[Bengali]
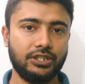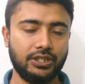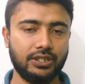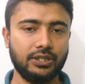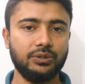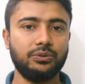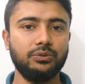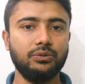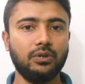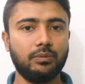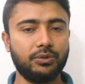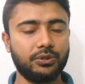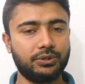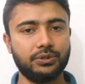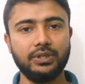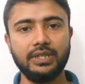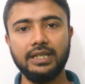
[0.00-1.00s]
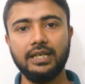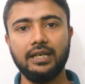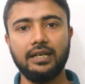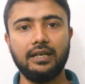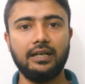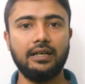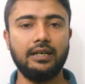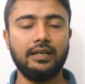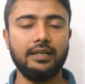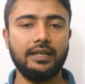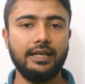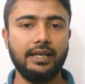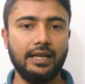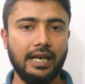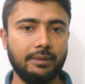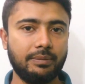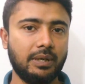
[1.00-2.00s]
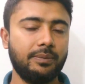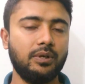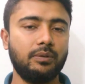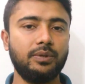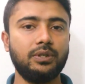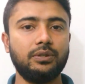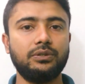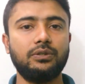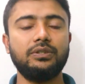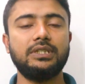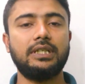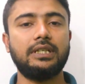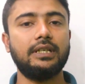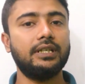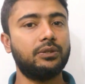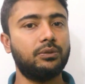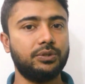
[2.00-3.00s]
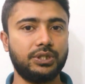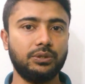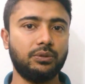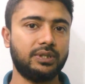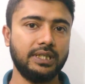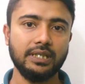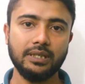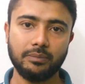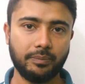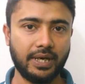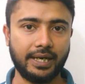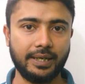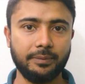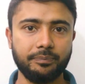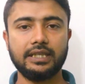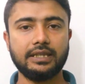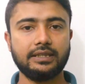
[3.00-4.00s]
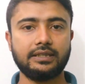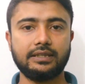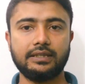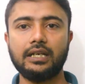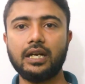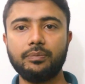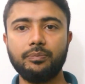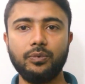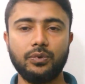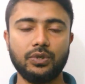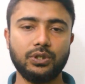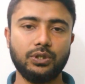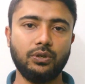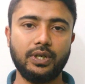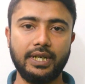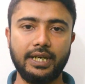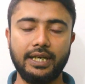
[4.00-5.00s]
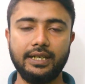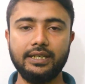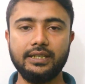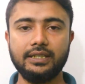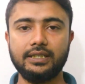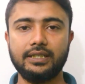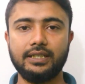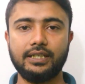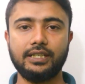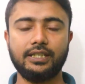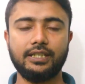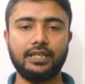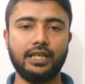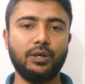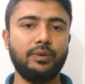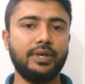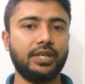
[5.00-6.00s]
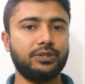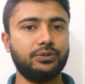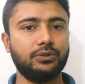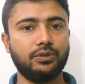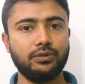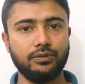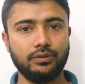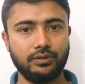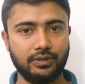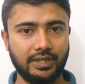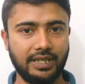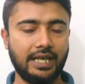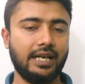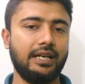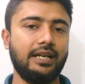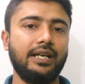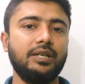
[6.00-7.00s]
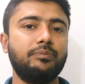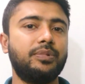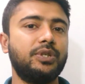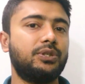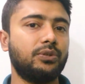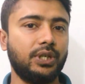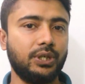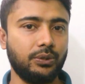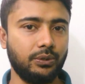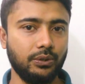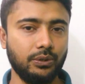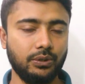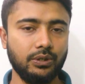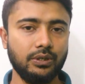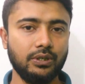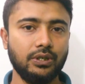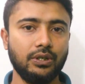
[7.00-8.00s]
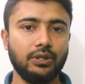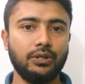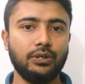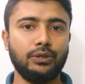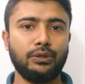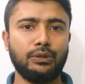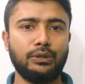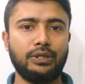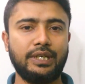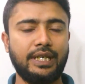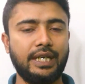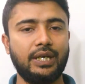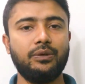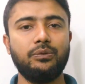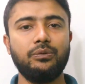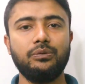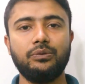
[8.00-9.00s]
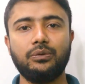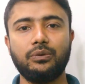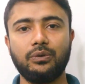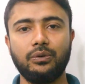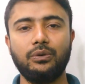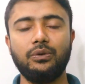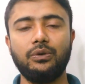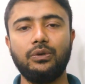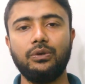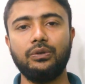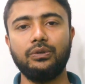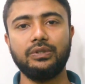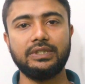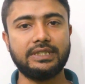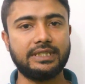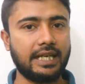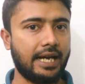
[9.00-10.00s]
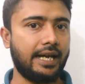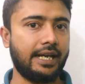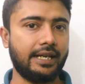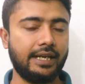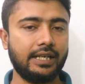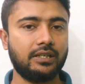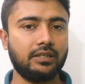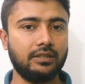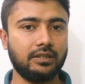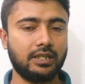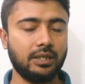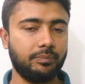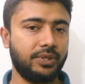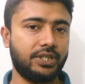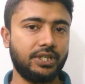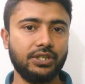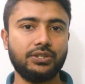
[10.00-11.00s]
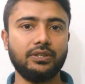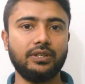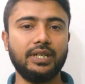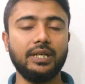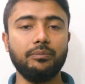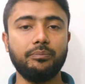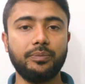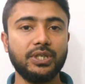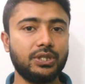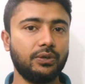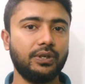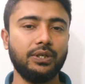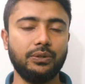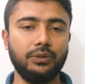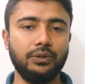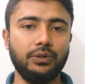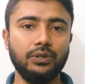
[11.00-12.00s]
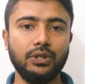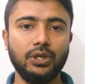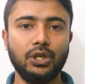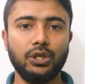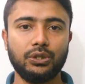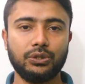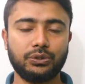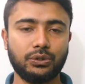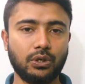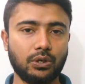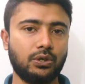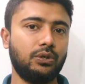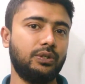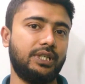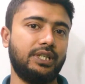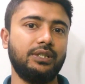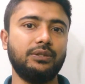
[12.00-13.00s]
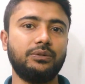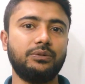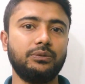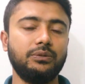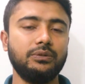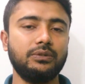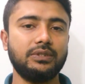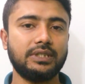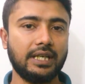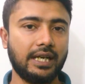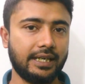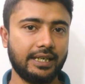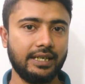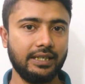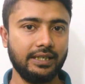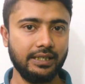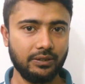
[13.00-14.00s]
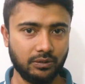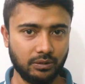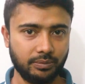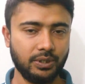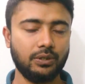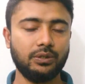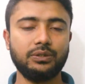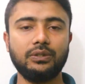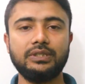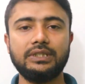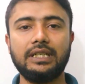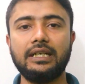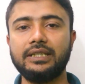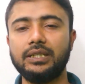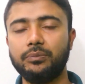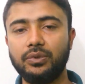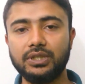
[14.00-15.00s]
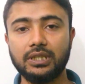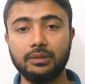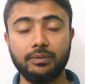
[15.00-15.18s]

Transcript: সে কিন্তু অবশ্যই এইভাবে অভিনন্দন জানালে খুশি হতে পারে তারপর ধরে নেই কেউ একজন খেলায় বিজয়ী হলো কেউ কোনো জায়গায় কোনো কম্পিটিশনে বিজয়ী হলো তখন কিন্তু তাকে অভিনন্দন জানাতে বলতে